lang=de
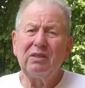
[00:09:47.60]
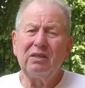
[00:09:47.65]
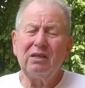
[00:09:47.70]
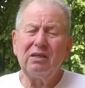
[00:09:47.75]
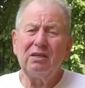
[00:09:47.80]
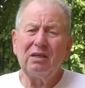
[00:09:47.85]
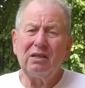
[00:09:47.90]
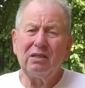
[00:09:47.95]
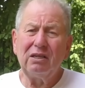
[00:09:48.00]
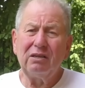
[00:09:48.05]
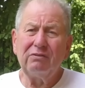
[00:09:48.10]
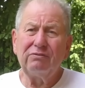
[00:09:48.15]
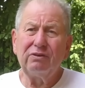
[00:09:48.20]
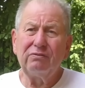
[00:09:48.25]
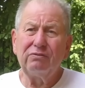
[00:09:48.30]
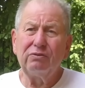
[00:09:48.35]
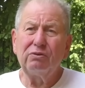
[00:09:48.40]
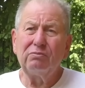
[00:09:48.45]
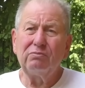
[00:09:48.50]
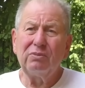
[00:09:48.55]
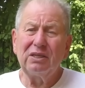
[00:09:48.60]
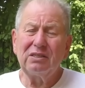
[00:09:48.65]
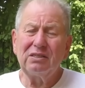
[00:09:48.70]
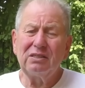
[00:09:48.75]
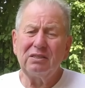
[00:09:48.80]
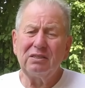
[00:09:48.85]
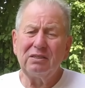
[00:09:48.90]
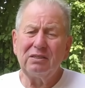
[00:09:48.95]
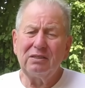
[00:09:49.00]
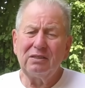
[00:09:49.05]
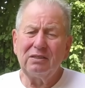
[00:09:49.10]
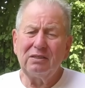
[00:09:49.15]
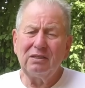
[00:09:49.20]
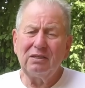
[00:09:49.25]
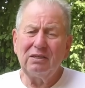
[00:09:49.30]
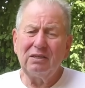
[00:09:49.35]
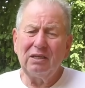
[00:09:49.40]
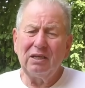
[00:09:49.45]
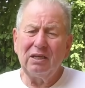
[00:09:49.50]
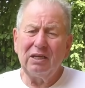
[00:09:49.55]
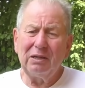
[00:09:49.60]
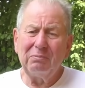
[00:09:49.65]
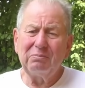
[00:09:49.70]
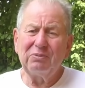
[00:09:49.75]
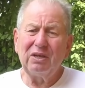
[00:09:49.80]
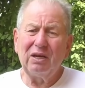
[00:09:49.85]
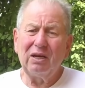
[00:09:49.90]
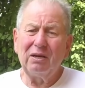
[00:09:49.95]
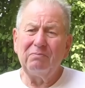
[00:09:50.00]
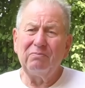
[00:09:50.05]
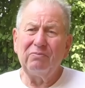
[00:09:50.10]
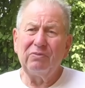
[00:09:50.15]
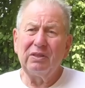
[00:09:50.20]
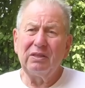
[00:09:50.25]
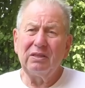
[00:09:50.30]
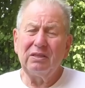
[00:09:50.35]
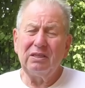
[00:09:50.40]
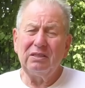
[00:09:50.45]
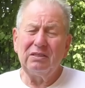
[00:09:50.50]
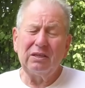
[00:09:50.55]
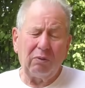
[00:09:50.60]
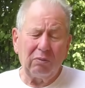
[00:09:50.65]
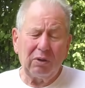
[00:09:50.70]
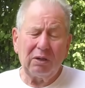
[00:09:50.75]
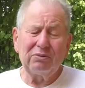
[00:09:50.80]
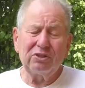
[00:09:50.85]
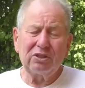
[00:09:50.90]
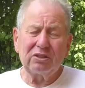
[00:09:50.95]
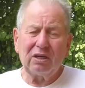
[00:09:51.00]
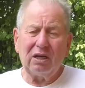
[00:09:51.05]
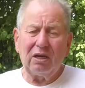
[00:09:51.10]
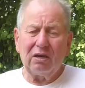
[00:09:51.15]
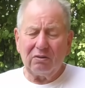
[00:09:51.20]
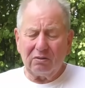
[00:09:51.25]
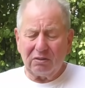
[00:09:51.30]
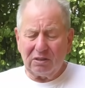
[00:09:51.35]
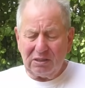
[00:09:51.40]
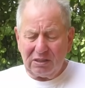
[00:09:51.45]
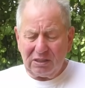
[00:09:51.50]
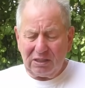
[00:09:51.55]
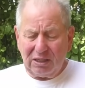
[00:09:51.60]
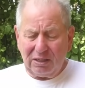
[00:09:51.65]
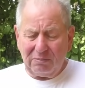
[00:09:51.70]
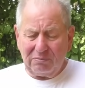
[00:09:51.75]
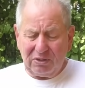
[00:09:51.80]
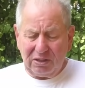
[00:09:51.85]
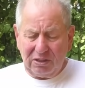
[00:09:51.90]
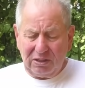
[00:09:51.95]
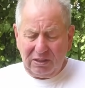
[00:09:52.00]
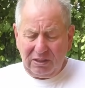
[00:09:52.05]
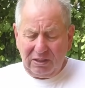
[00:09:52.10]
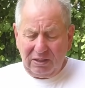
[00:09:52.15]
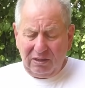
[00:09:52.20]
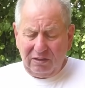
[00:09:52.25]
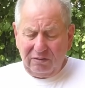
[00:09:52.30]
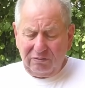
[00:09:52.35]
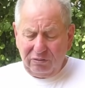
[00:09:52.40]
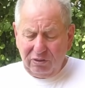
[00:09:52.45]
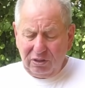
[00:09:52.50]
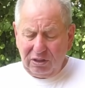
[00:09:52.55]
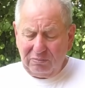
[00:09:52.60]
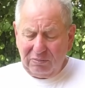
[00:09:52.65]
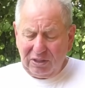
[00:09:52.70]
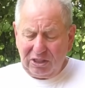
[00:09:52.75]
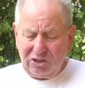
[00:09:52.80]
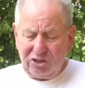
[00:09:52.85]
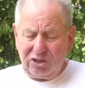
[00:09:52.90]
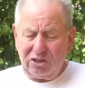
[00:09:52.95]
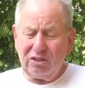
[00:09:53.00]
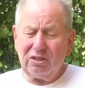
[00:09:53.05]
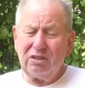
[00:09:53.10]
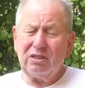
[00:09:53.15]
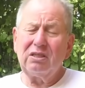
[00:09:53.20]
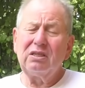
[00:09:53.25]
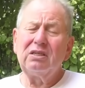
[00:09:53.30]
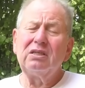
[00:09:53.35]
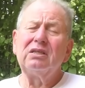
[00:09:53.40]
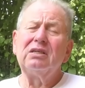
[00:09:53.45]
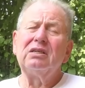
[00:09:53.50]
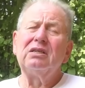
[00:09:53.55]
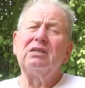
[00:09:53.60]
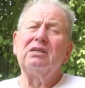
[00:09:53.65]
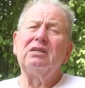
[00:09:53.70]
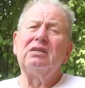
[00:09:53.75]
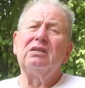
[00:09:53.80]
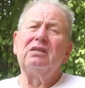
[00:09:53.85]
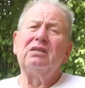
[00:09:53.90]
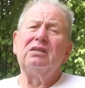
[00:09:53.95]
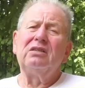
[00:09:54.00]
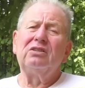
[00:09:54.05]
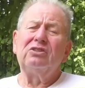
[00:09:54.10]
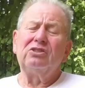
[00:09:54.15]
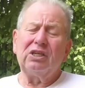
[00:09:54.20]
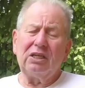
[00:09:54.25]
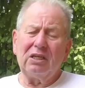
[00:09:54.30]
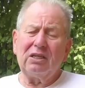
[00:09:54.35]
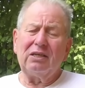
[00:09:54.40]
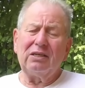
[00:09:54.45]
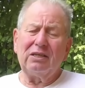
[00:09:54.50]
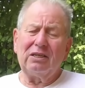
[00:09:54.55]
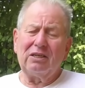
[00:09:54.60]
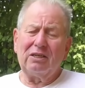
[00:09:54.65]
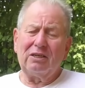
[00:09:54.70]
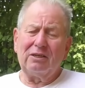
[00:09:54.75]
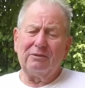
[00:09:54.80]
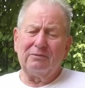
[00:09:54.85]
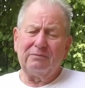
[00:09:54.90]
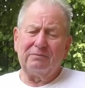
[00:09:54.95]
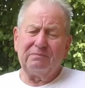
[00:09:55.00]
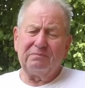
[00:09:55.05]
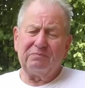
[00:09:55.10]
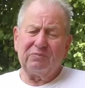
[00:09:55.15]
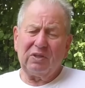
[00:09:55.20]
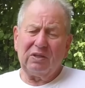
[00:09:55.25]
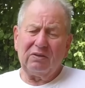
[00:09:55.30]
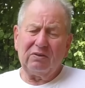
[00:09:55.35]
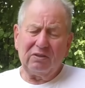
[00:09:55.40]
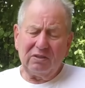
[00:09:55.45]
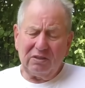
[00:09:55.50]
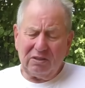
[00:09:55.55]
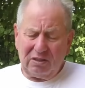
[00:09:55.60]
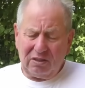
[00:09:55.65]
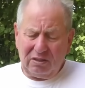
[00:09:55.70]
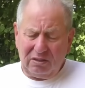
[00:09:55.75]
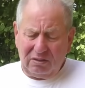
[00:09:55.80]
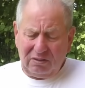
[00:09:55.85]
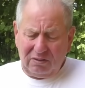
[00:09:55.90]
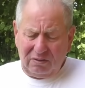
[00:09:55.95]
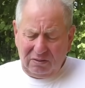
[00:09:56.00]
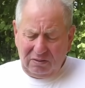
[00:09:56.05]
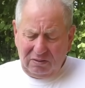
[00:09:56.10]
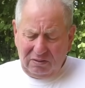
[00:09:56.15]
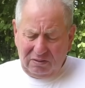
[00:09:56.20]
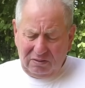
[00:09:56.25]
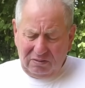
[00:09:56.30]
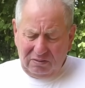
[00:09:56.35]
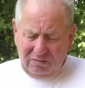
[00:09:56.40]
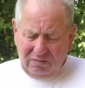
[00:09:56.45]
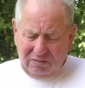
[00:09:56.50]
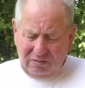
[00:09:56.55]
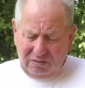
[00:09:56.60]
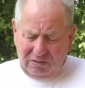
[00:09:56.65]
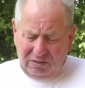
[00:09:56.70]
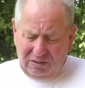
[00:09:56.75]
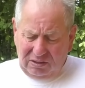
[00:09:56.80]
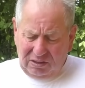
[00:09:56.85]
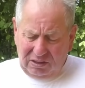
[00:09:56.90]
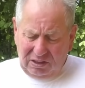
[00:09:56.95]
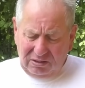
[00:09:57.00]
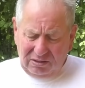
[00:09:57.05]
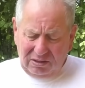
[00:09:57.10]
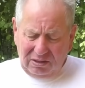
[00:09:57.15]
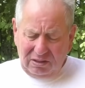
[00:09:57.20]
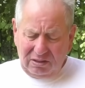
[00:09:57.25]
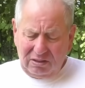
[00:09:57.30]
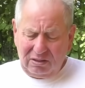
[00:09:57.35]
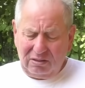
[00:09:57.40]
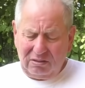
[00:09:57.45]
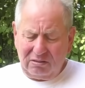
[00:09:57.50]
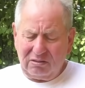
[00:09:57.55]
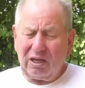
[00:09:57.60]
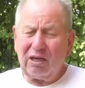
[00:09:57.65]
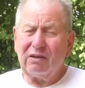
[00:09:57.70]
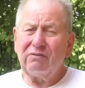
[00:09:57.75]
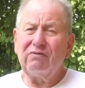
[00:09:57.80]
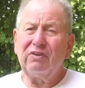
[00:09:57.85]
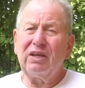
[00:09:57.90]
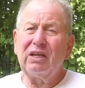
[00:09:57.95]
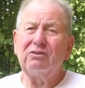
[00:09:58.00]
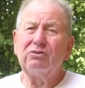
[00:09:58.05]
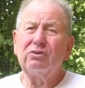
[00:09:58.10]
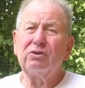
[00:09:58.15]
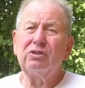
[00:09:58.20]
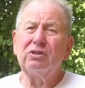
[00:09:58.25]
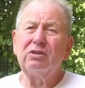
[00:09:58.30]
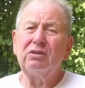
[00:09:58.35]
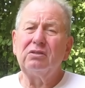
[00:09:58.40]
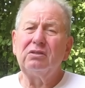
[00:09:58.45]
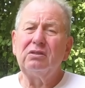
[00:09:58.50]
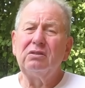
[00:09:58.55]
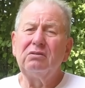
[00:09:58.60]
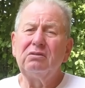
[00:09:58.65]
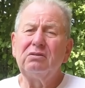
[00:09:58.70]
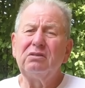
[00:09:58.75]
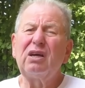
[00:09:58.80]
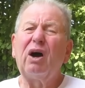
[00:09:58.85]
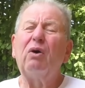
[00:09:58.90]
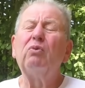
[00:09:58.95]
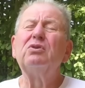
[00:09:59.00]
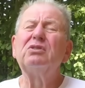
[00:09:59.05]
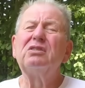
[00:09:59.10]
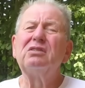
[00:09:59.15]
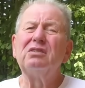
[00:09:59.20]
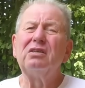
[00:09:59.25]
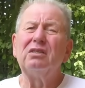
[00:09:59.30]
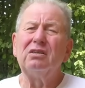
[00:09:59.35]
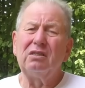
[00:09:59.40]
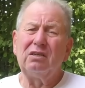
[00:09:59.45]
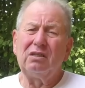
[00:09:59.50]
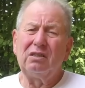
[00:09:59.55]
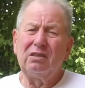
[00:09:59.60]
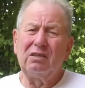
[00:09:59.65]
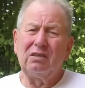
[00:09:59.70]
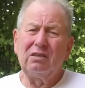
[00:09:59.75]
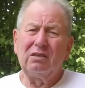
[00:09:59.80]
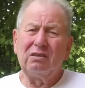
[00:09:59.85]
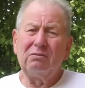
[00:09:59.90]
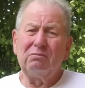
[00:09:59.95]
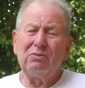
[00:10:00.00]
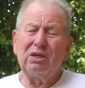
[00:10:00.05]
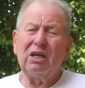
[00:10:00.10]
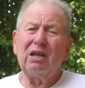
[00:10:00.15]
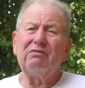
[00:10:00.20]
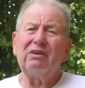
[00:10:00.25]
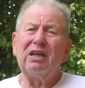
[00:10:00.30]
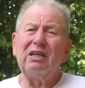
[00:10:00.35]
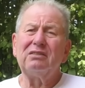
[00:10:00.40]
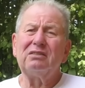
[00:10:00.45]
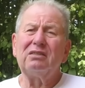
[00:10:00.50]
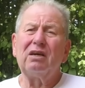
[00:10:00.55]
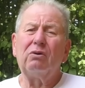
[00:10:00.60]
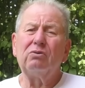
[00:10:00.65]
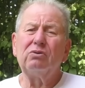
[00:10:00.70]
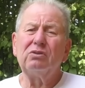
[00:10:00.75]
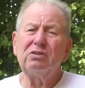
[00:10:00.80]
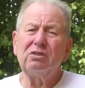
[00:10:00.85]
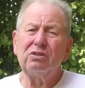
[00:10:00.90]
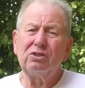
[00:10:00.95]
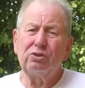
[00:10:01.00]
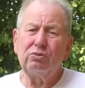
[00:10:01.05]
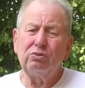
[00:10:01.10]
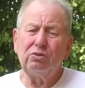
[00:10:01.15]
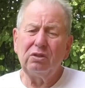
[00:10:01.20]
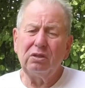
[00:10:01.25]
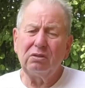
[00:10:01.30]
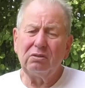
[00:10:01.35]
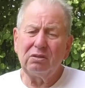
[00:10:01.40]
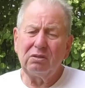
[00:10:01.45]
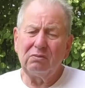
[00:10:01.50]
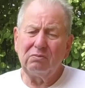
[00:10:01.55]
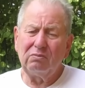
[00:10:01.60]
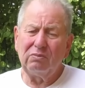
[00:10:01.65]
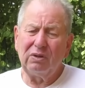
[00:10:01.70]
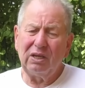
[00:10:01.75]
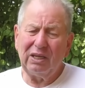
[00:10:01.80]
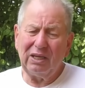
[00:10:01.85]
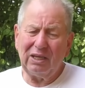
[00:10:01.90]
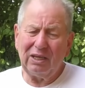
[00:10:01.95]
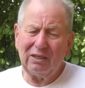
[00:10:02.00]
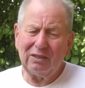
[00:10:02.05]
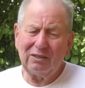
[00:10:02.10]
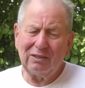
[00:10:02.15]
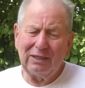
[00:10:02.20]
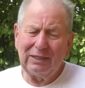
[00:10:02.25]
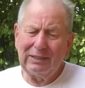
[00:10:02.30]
die in der Nähe von Funkmasten gelebt haben. Die Dauerbestrahlung ist eben für die Menschen schädlich. Und diese Sachen werden durch Tausende, mittlerweile Tausende Studien belegt.